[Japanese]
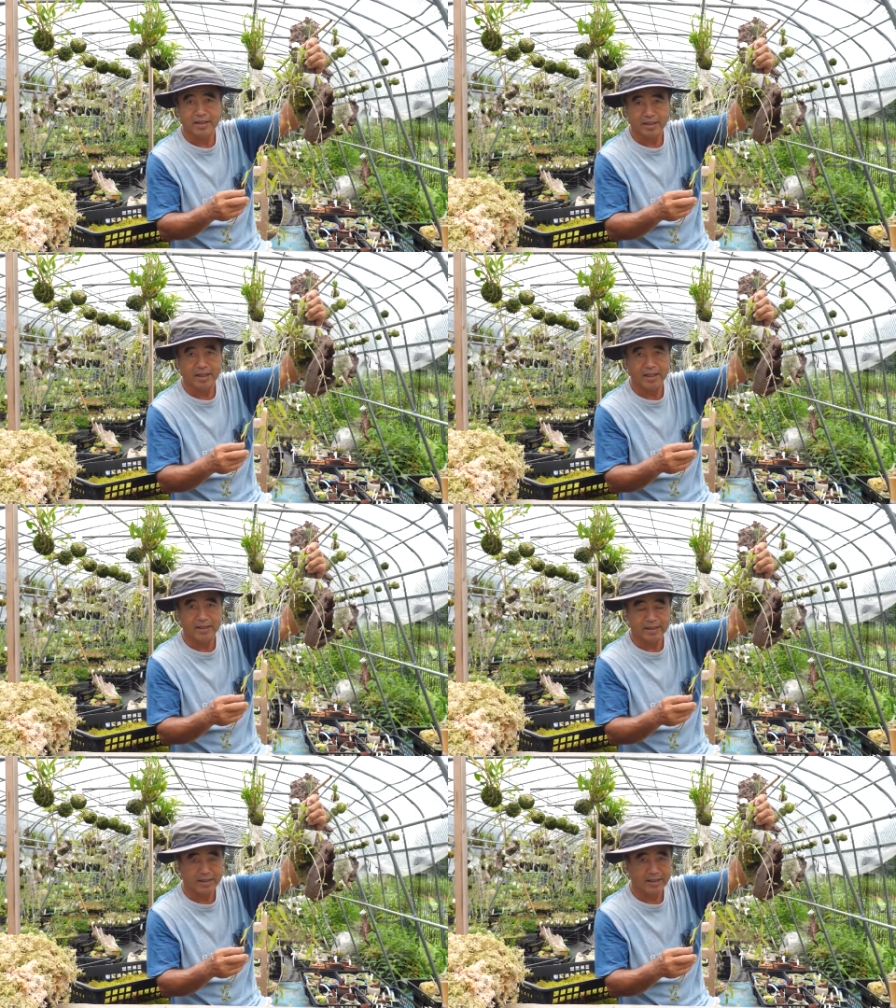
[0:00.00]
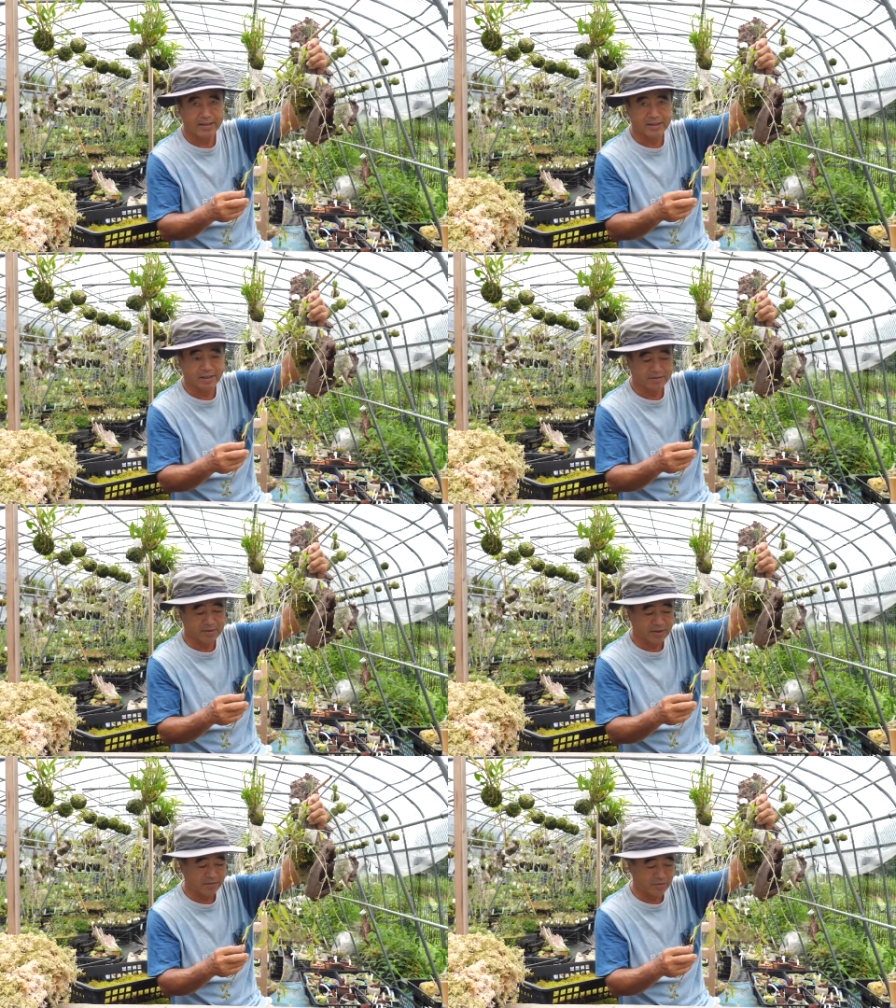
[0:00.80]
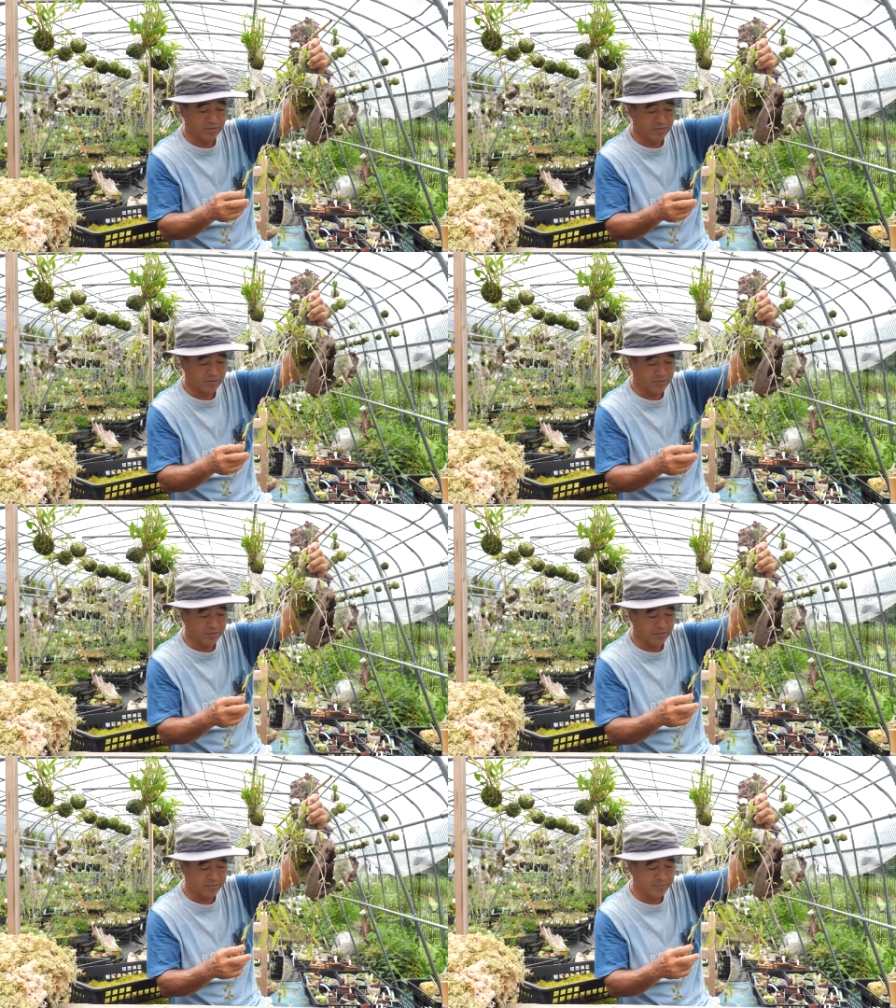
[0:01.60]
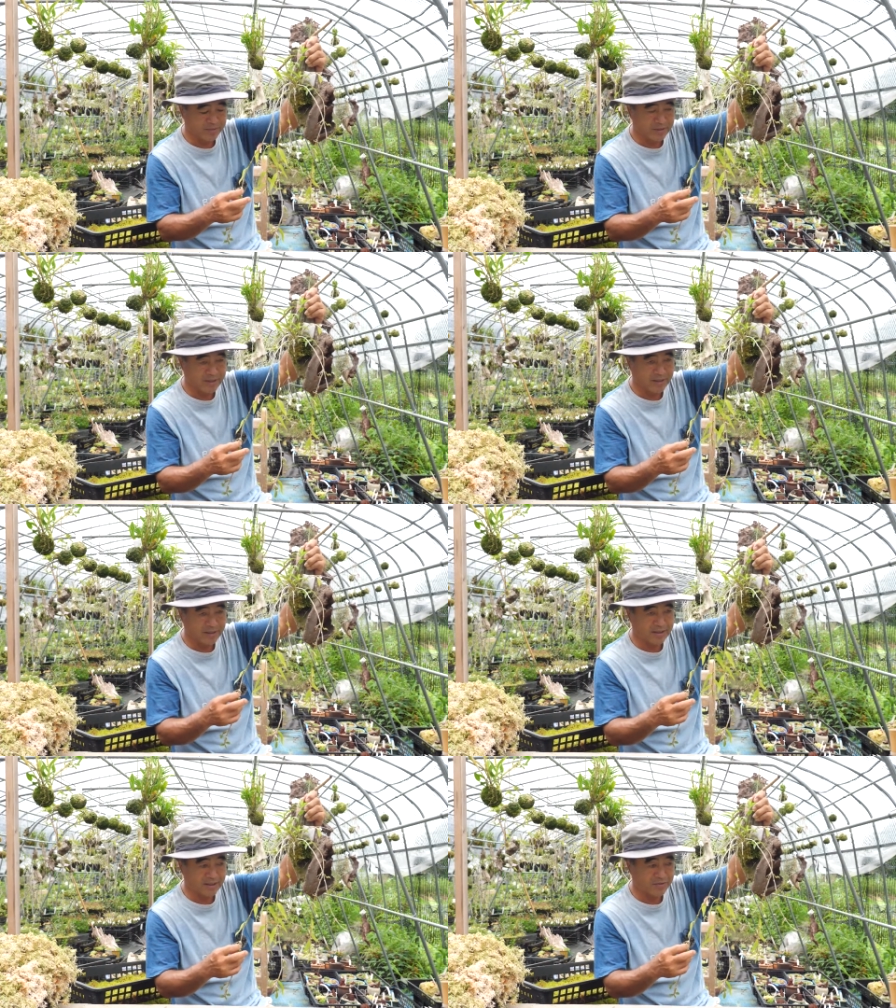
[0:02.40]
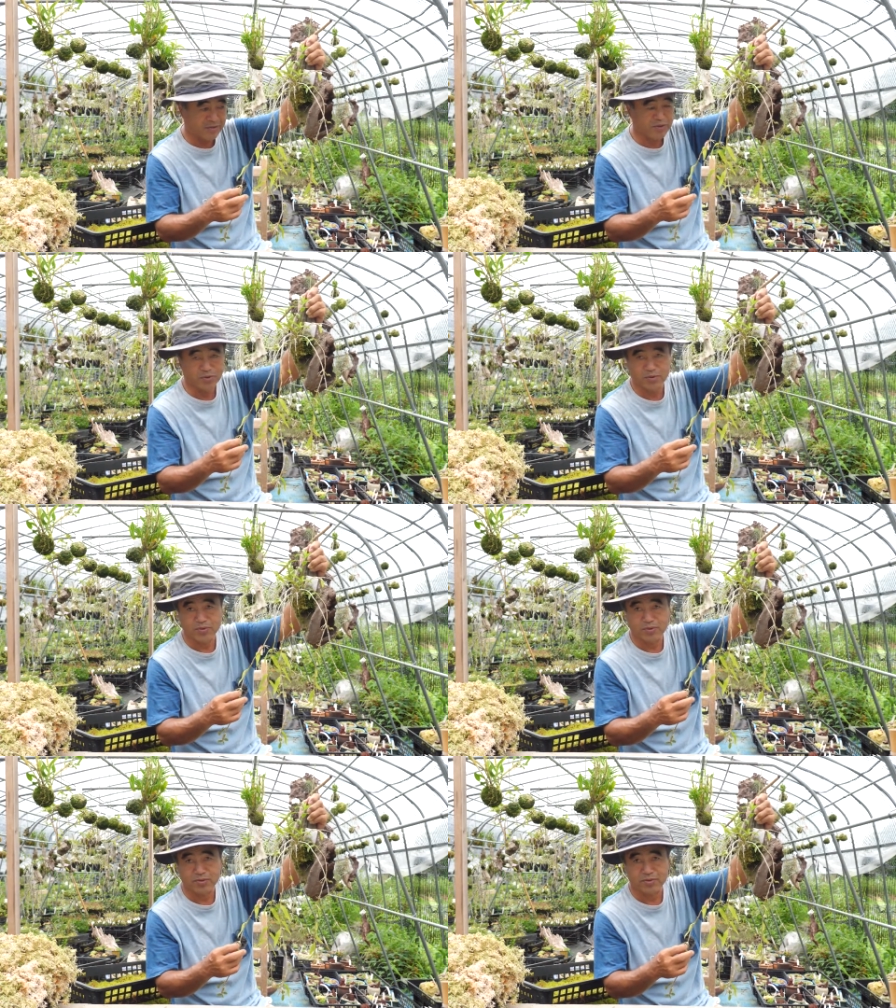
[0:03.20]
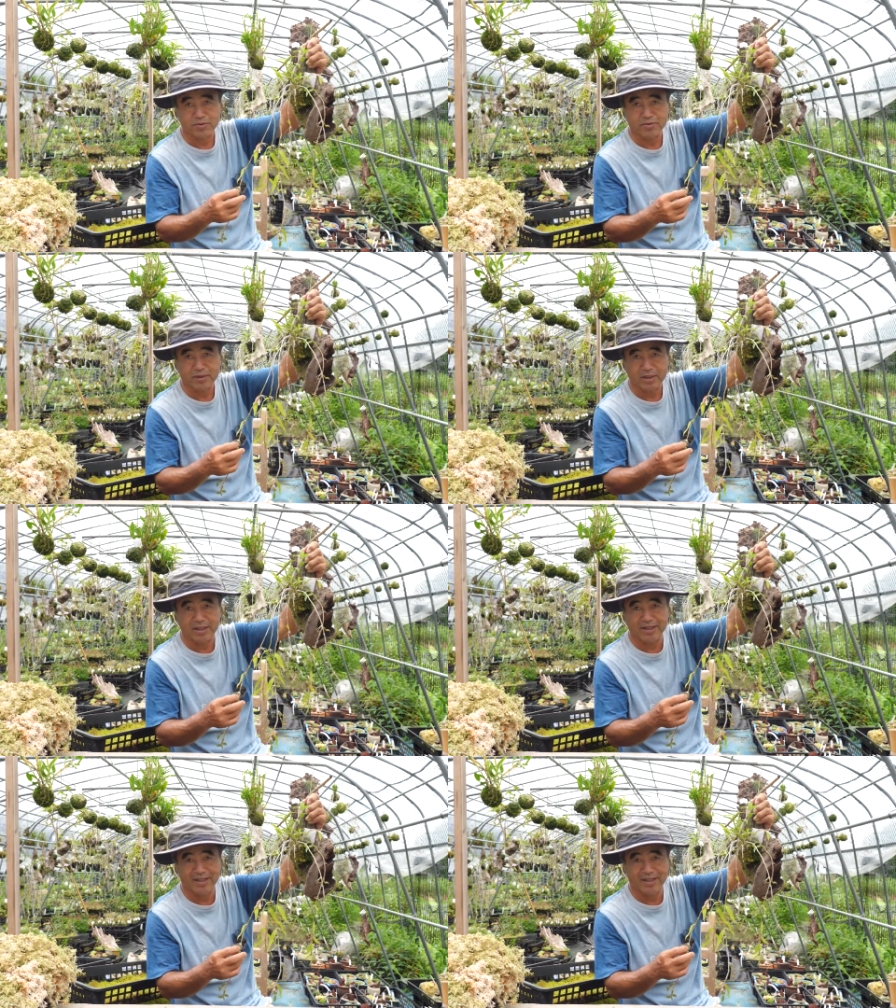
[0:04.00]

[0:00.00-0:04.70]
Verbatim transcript: あ花じゃなくてこの物体であの子孫を残そうとするのか